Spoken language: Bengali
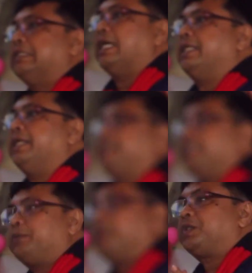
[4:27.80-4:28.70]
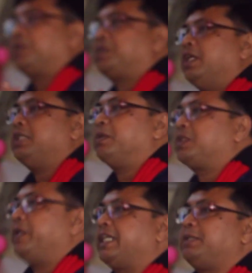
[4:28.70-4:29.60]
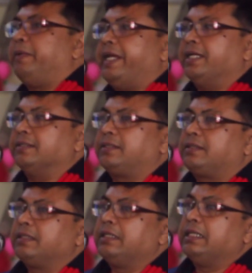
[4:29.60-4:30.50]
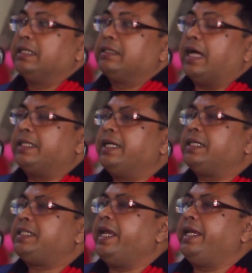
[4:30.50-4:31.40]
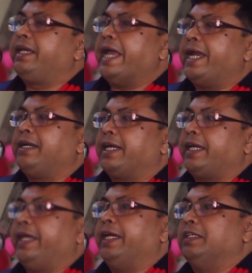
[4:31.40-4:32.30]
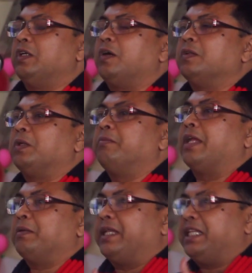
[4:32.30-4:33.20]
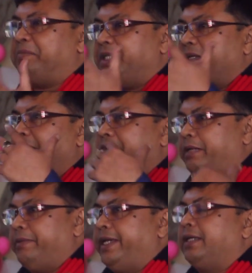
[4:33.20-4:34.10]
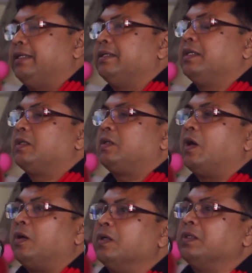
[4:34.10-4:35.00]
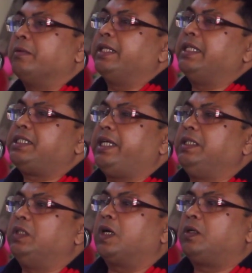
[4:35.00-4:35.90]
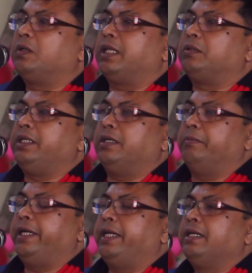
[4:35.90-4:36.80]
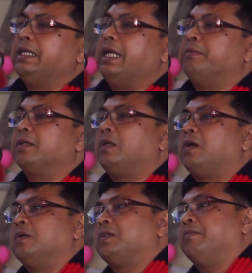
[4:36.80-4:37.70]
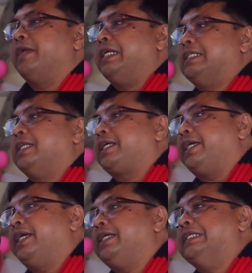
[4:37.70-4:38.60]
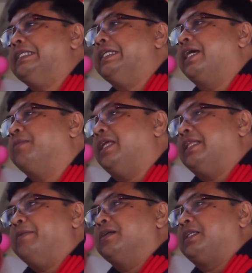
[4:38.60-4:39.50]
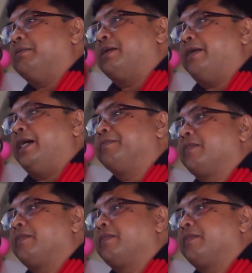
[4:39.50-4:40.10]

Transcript: যাদের তিরিশ বছর চল্লিশ বছর এক্সপিরিয়েন্স তাদের সেই জ্ঞানটাকে যখন তোমরা তোমাদের ভিতরে নিবে তখন তোমাদের সেই দক্ষতা তৈরি হবে এবং তখন তোমরা নিজেদেরকে ইঞ্জিনিয়ার বলে দাবি করতে পারবা